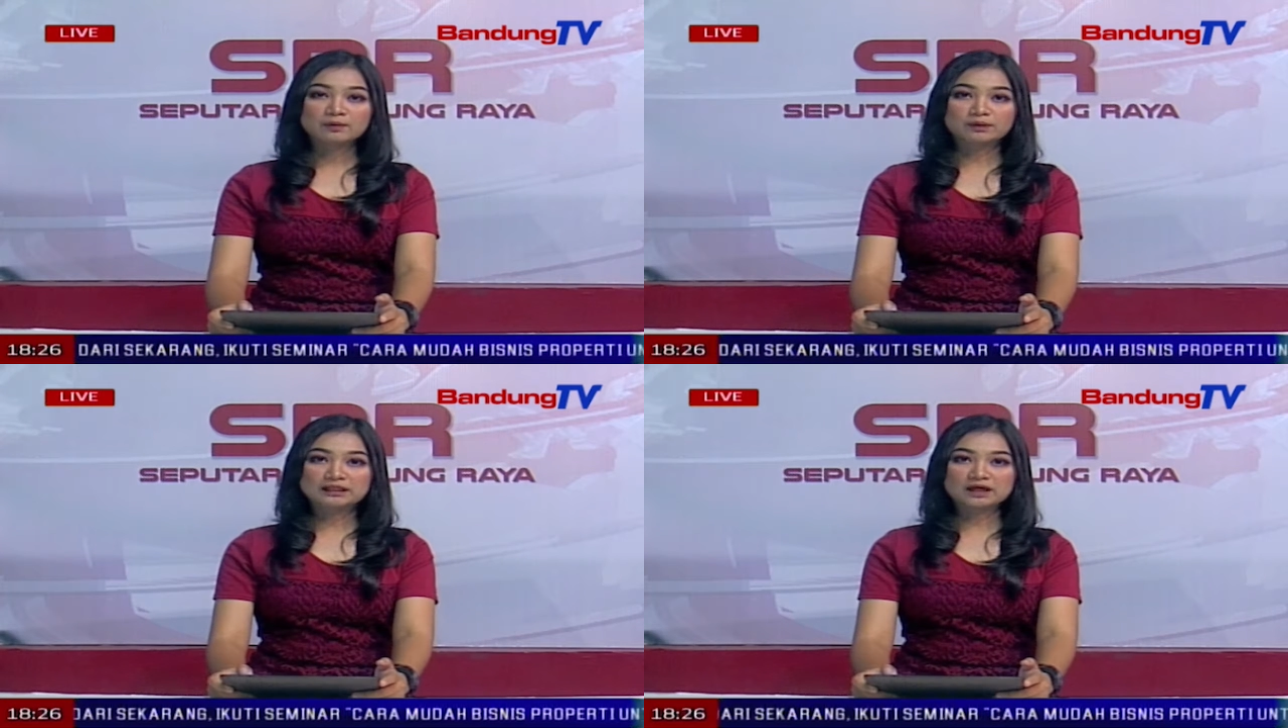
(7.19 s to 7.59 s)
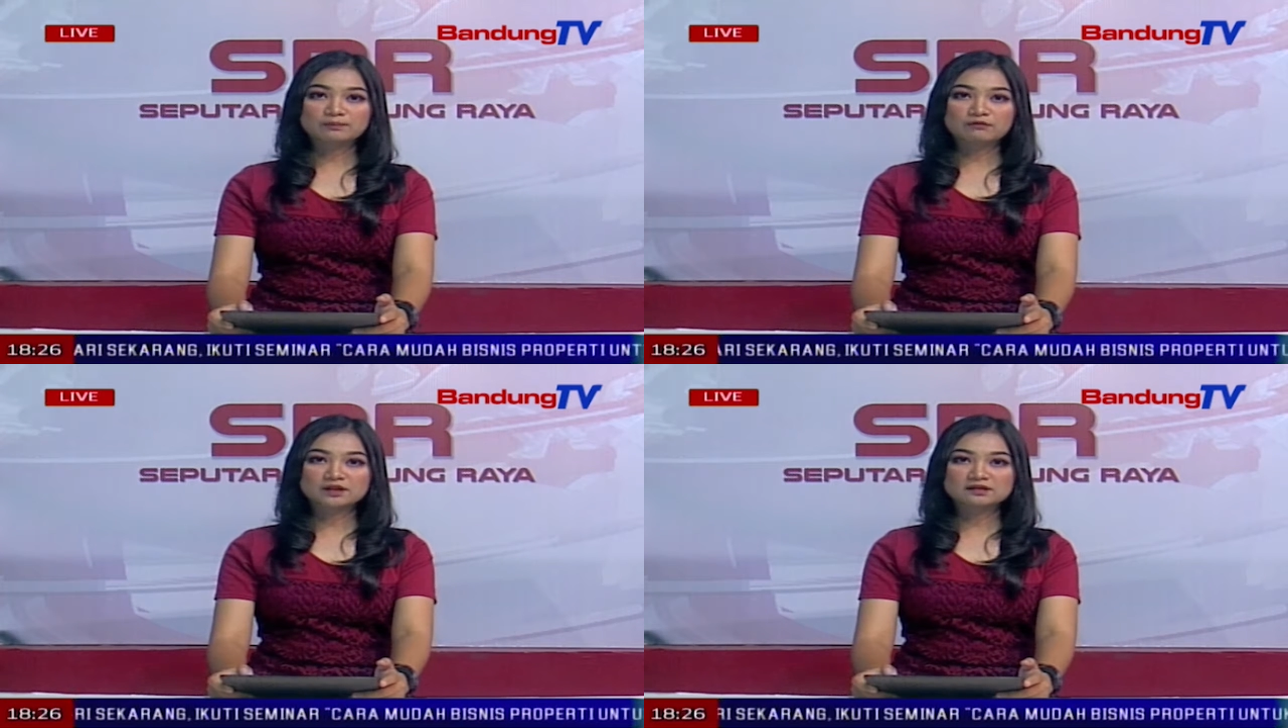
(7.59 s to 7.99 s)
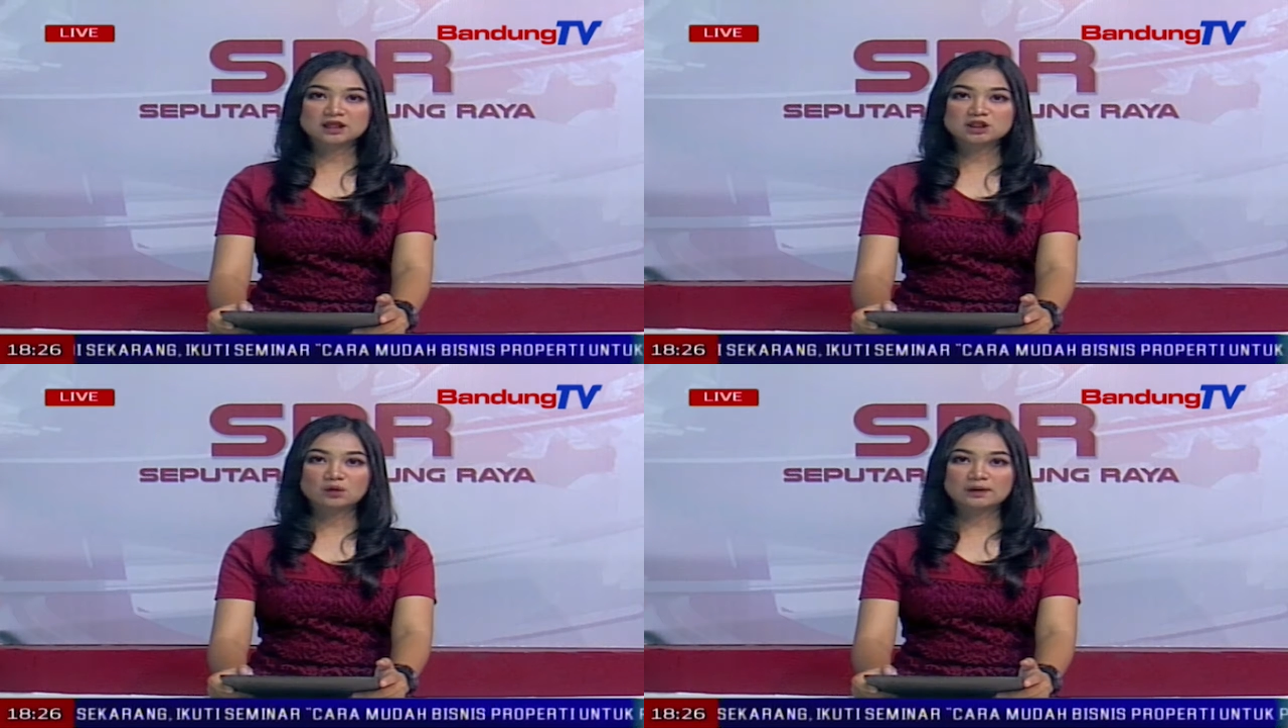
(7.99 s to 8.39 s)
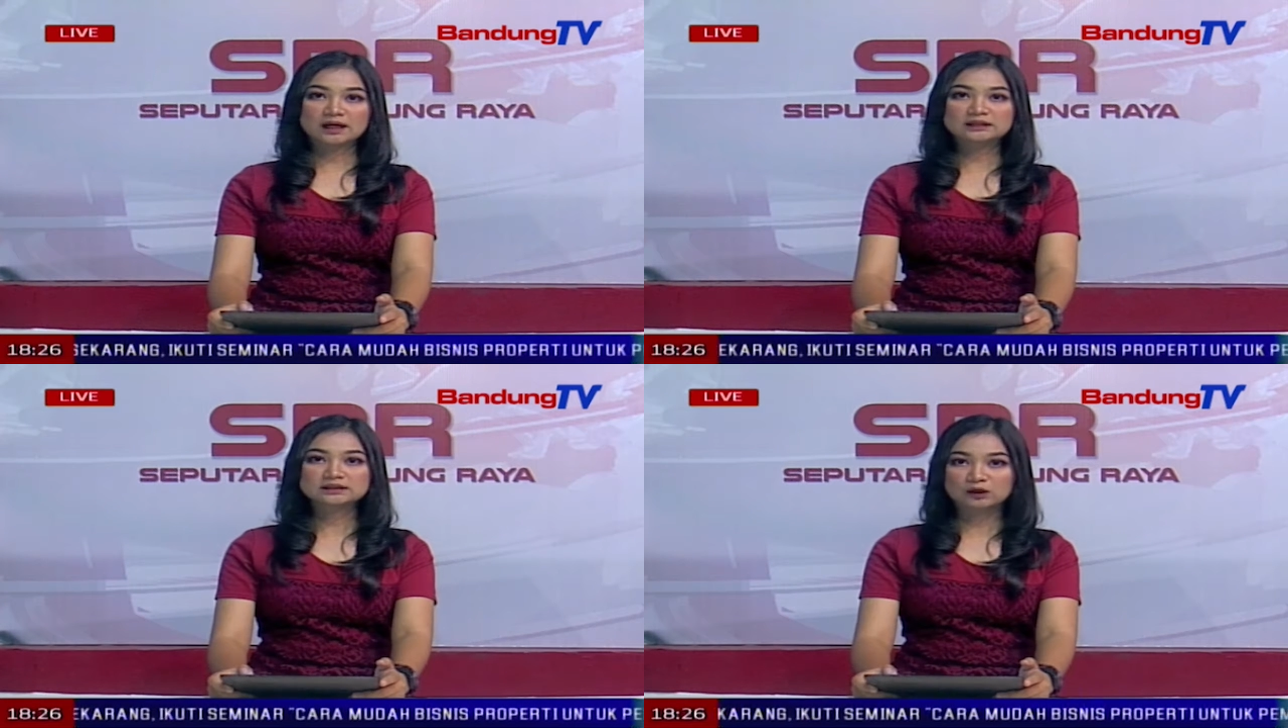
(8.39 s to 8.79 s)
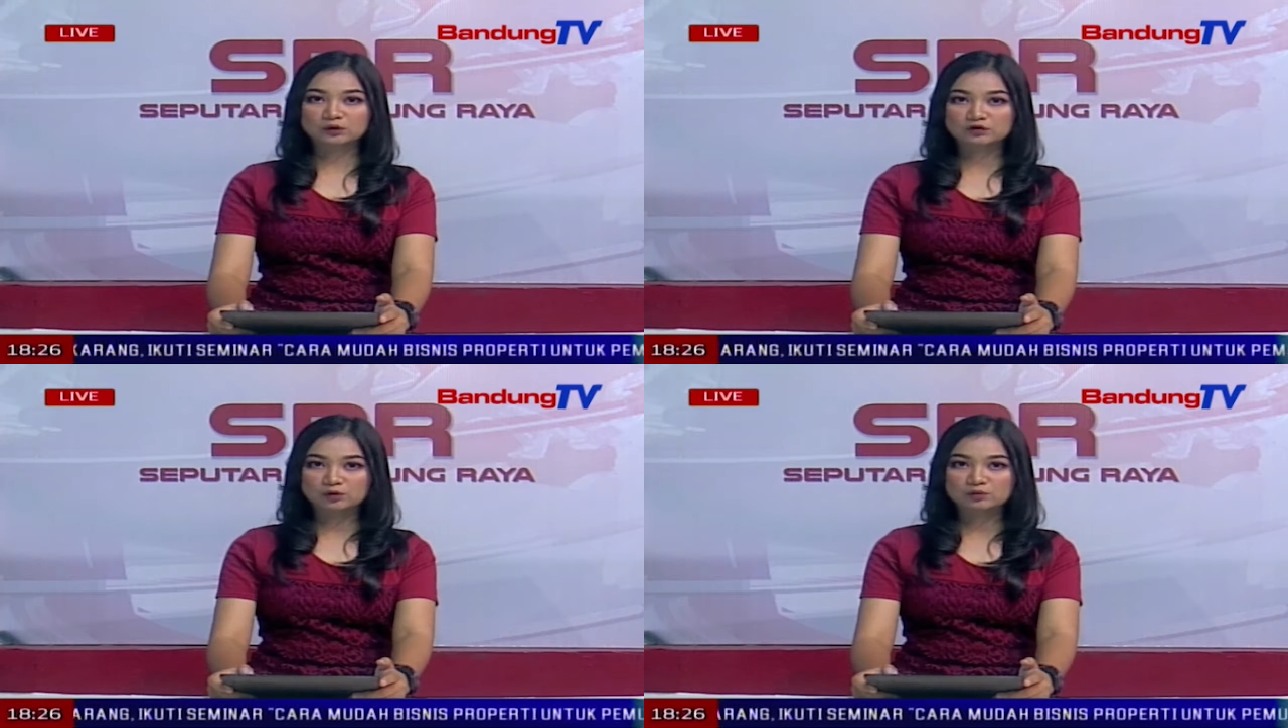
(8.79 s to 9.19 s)
Pemerintah Provinsi Jawa Barat
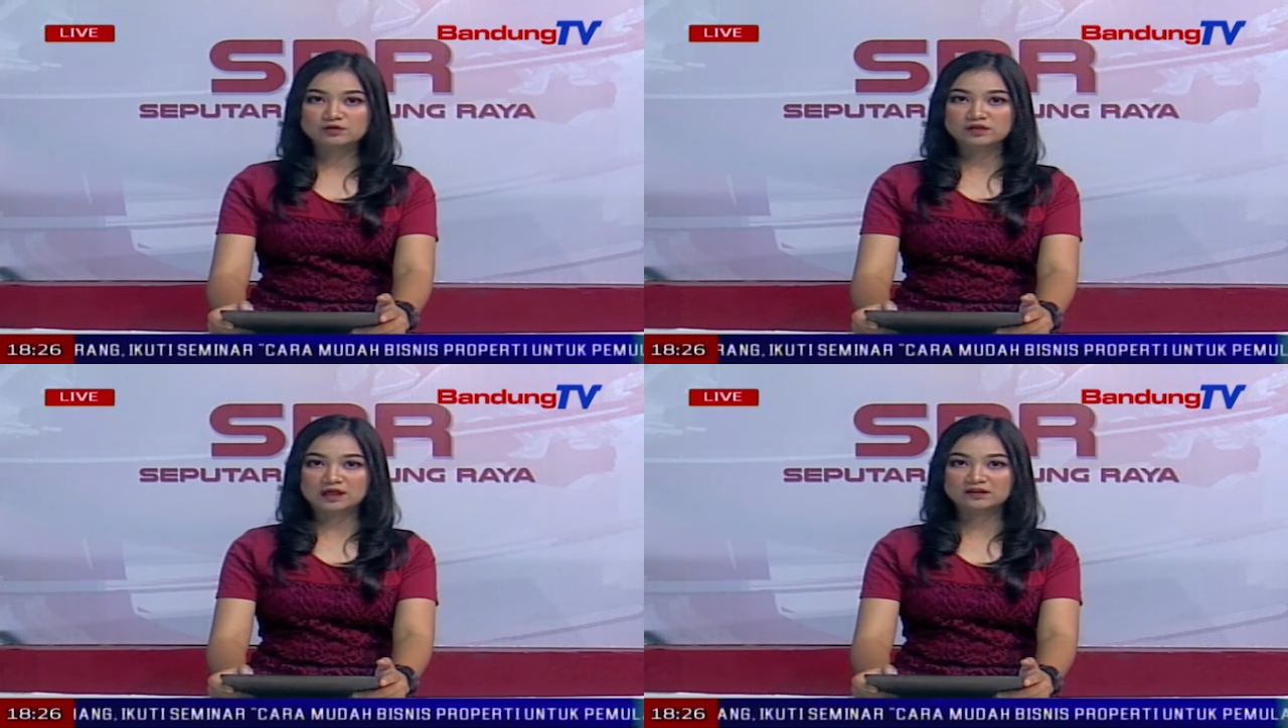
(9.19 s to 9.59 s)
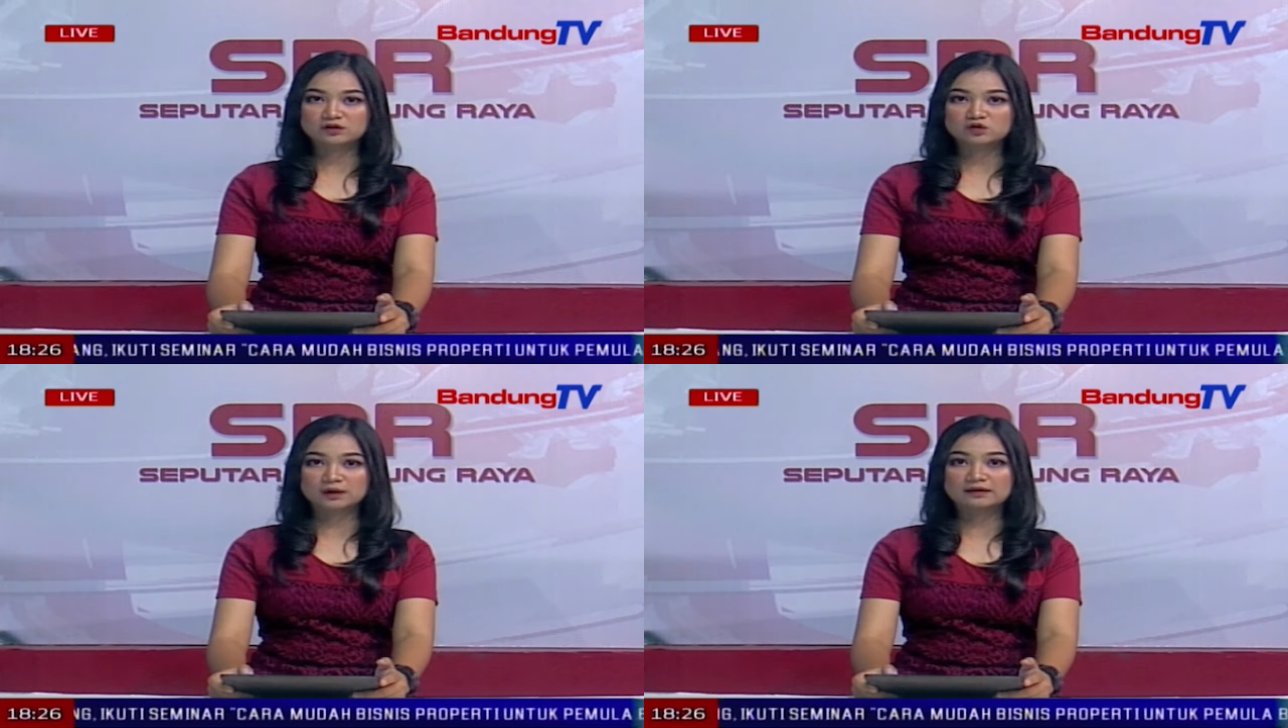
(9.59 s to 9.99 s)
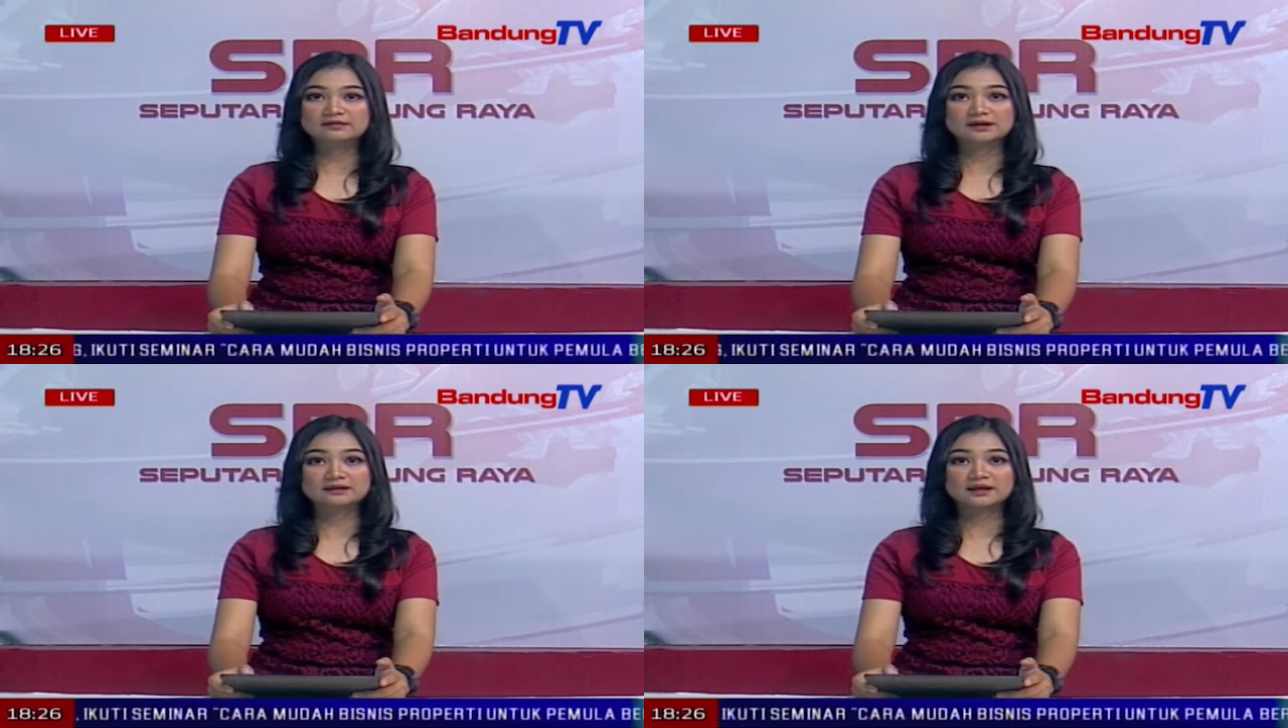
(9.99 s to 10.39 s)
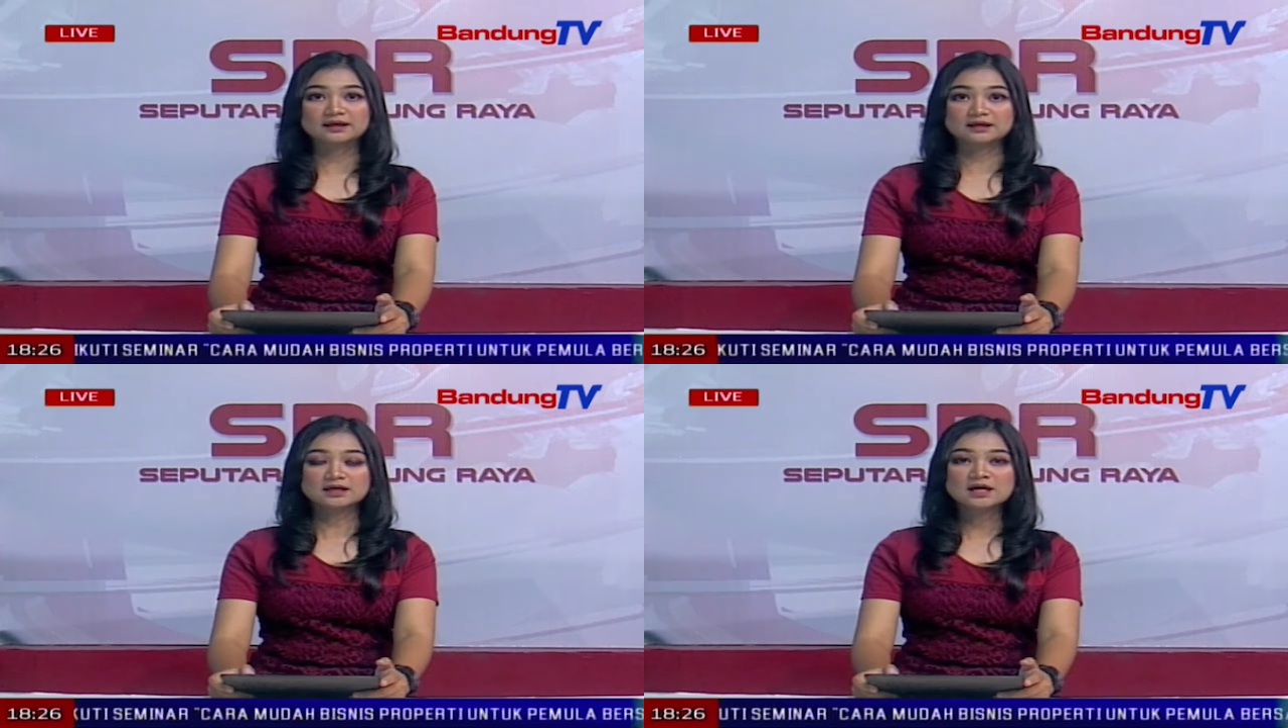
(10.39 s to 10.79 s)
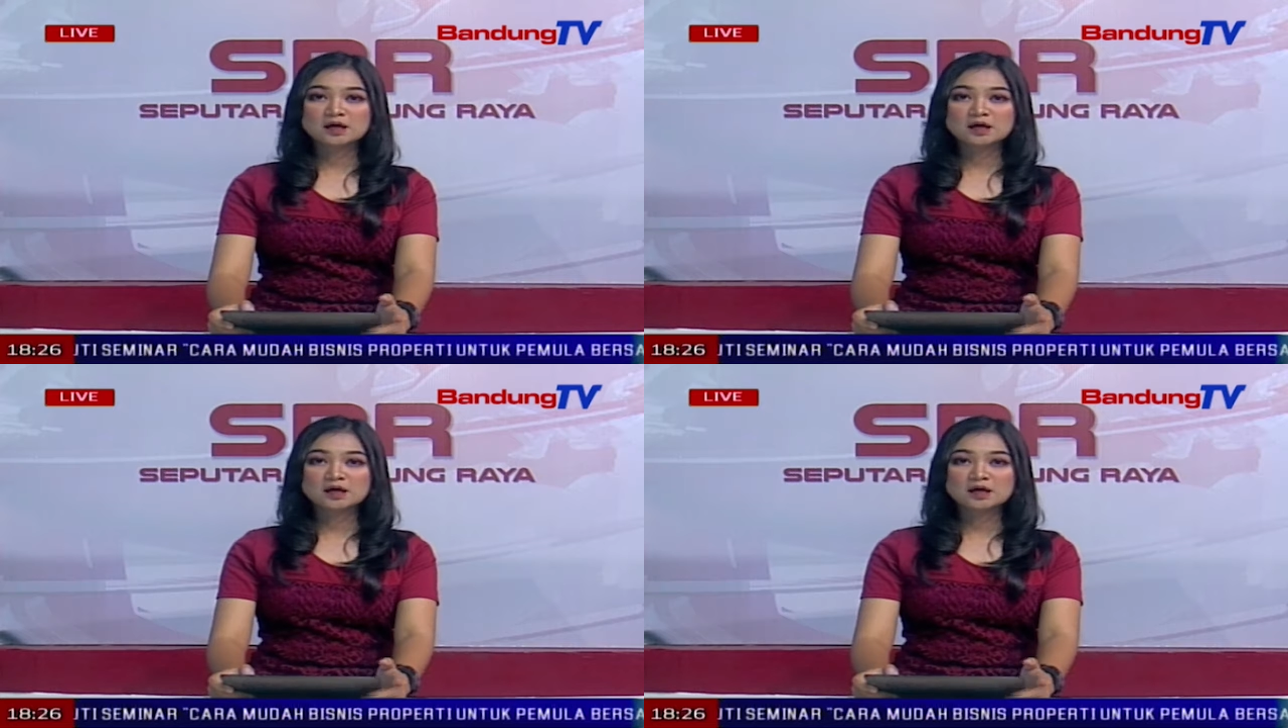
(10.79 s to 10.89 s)
terus merumuskan sejumlah strategi